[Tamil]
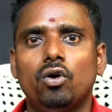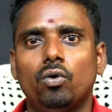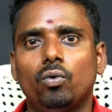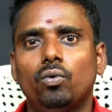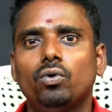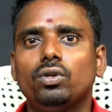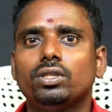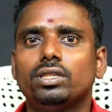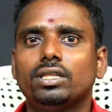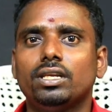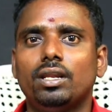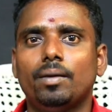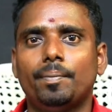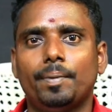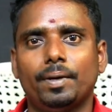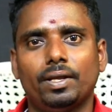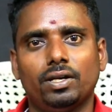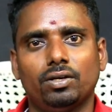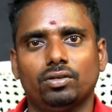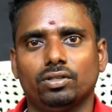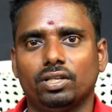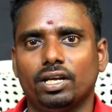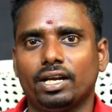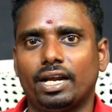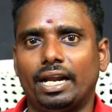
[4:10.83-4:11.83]
ஒரு சில
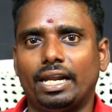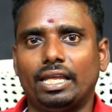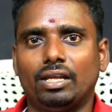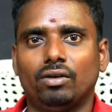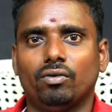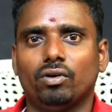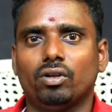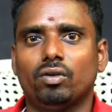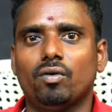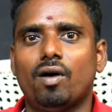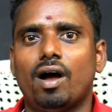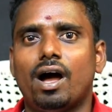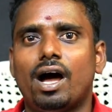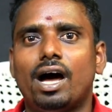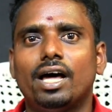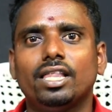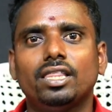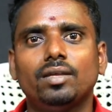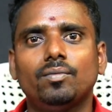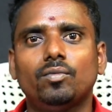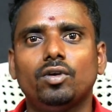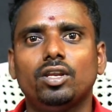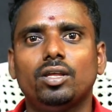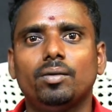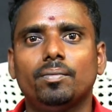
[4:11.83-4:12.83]
பேருக்கும் தான் கிடைக்கும் ஓகேவா அது
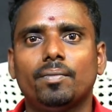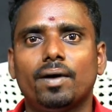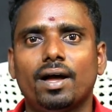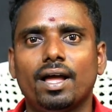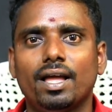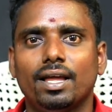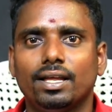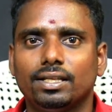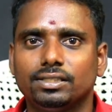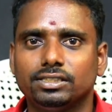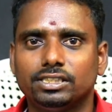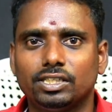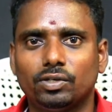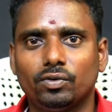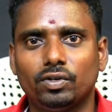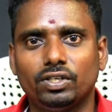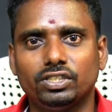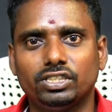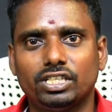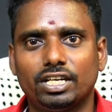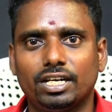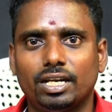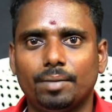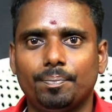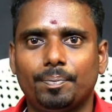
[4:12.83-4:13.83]
மூலியமாக ரெவன்யூ
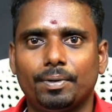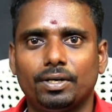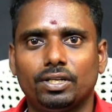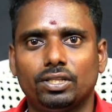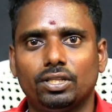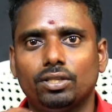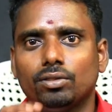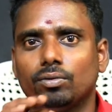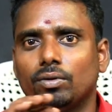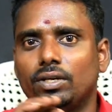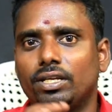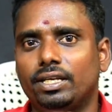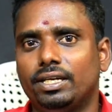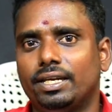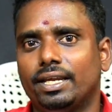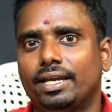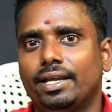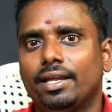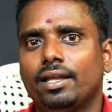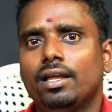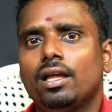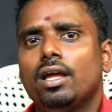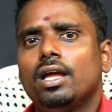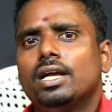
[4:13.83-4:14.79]
ஜென்ரேட் பண்ணுறதை சொல்லிட்டேன்